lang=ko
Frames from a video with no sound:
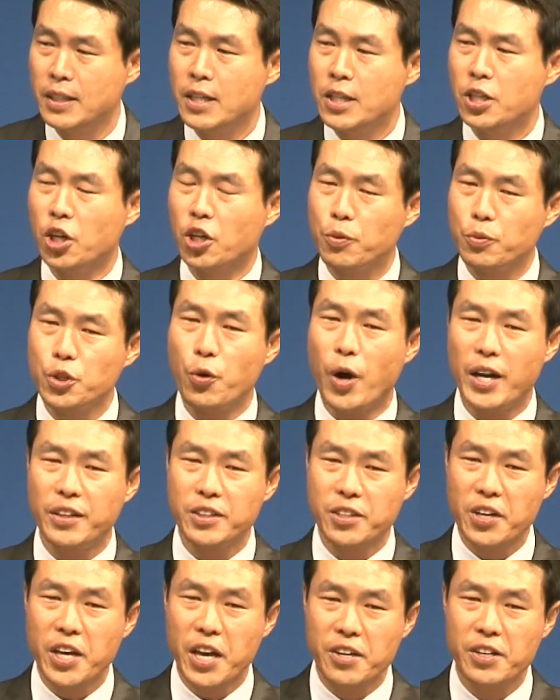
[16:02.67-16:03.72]
여러분은
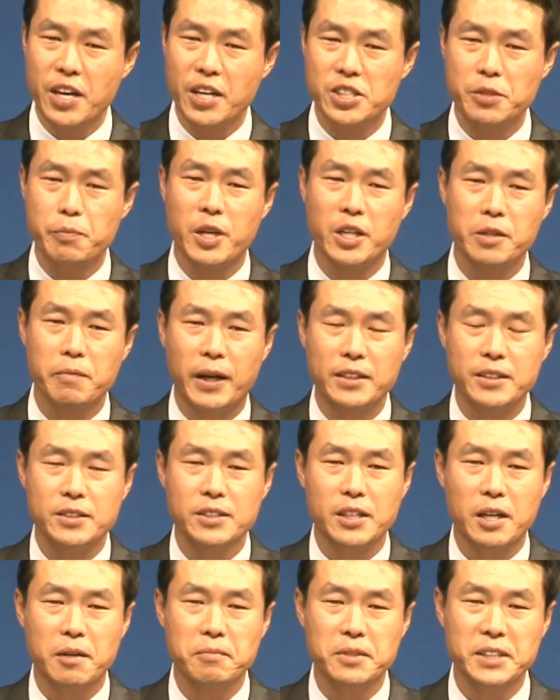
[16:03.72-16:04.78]
환경에 의해 지배를 받는
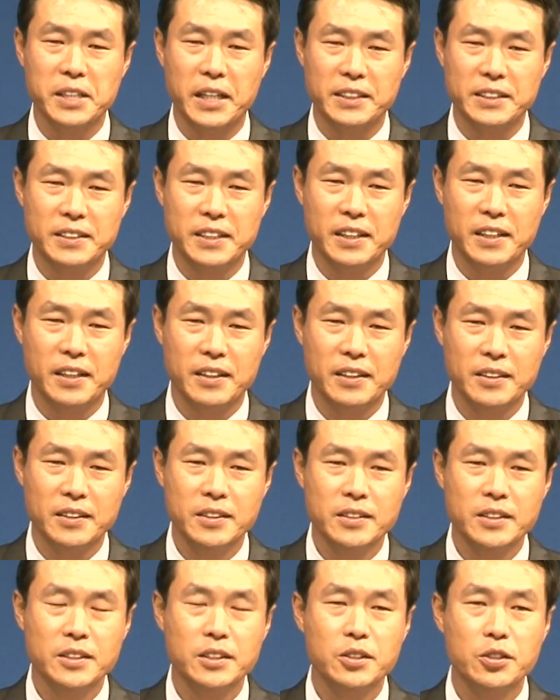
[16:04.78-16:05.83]
사람들이 아니라
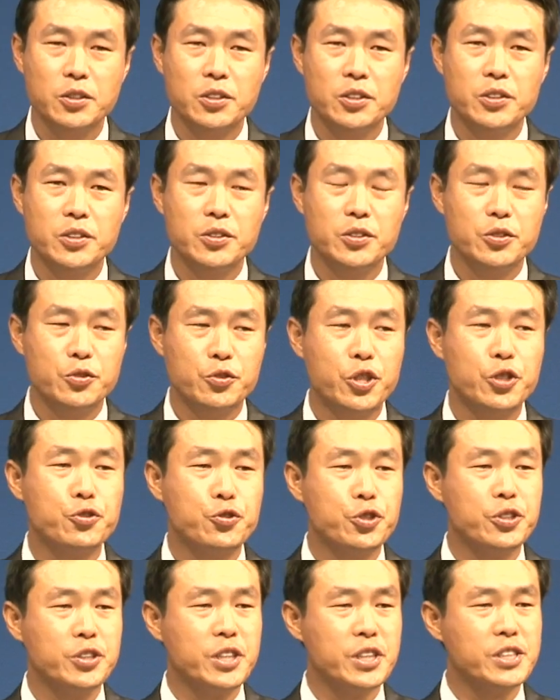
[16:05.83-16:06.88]
우리
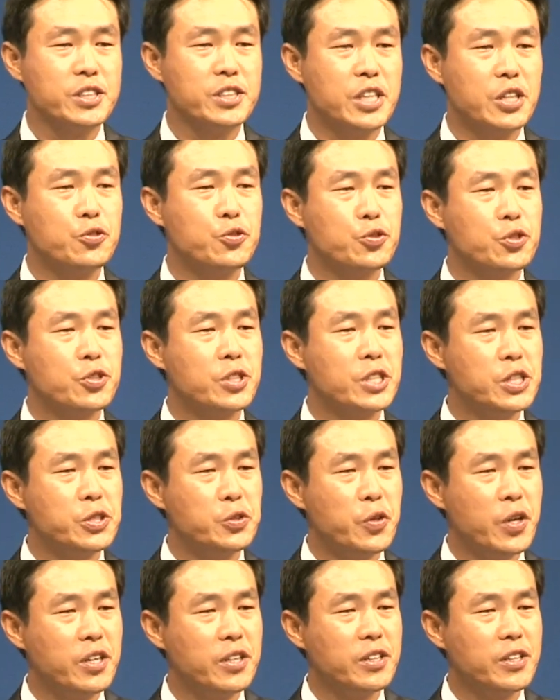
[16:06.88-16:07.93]
주인 되신 예수
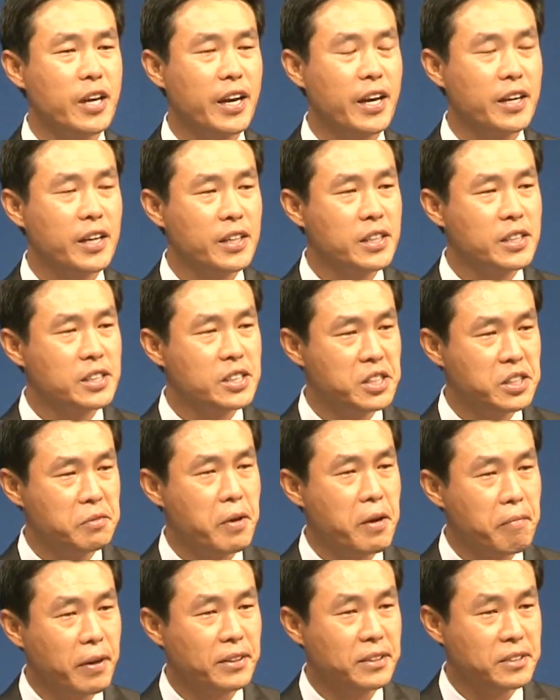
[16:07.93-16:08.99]
그리스도에 의해
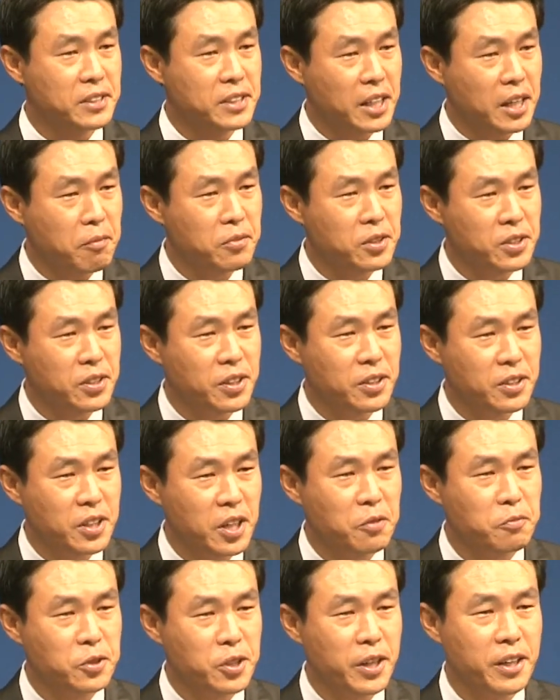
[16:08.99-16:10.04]
지배받는 사람들이기
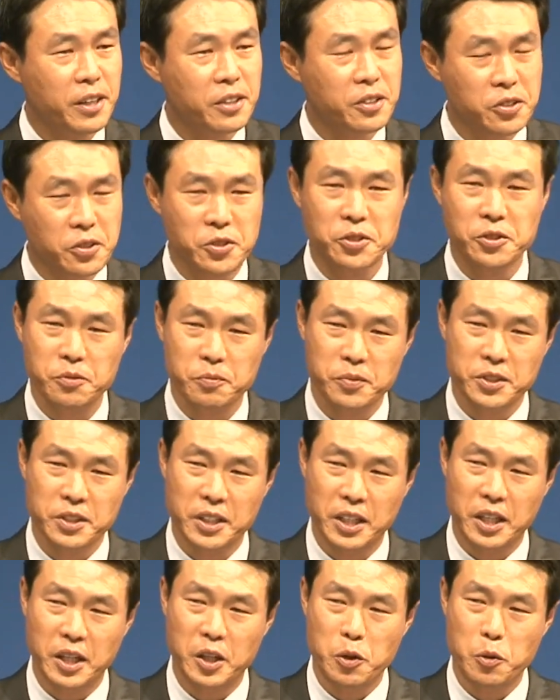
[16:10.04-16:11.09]
때문에
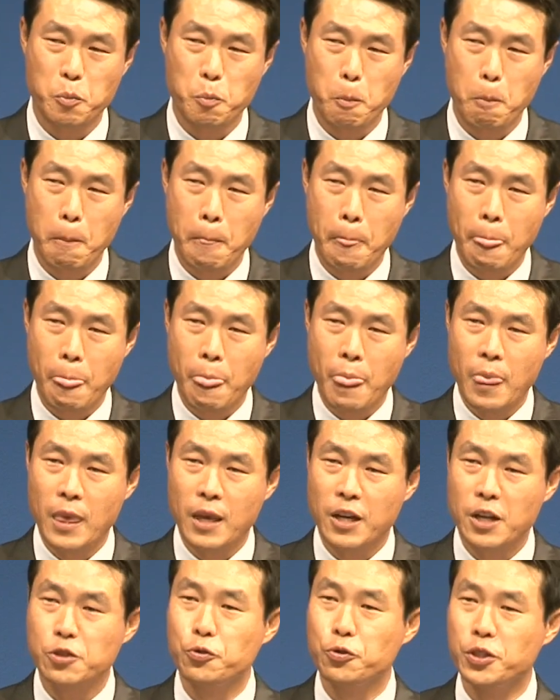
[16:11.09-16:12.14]
그렇습니다.
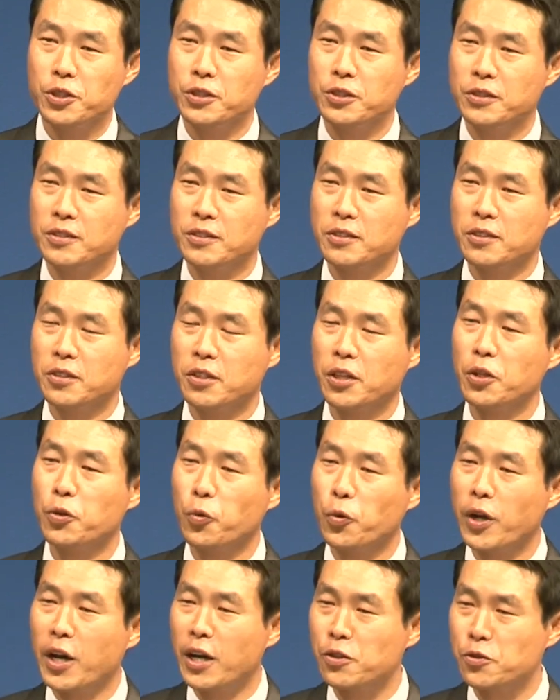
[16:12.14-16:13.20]
그래서 우리는 그렇게
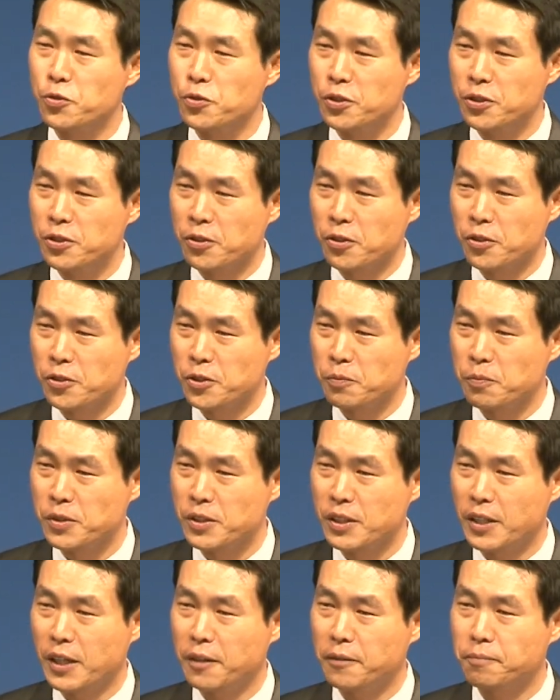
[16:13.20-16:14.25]
노래할 수 있는
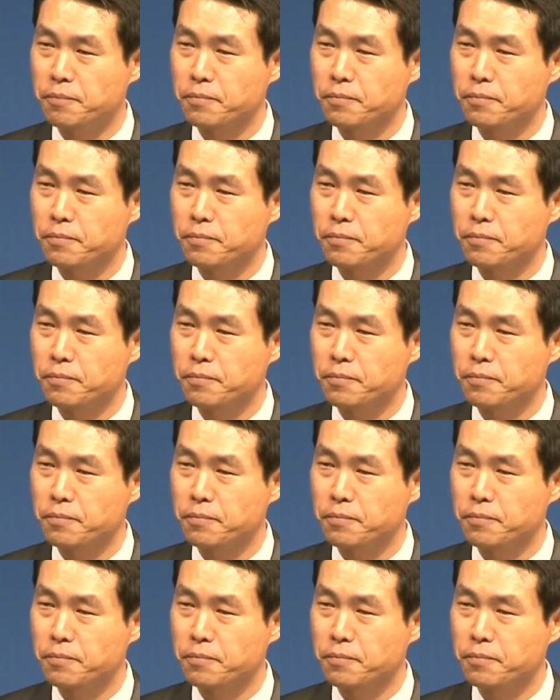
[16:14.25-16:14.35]
것입니다.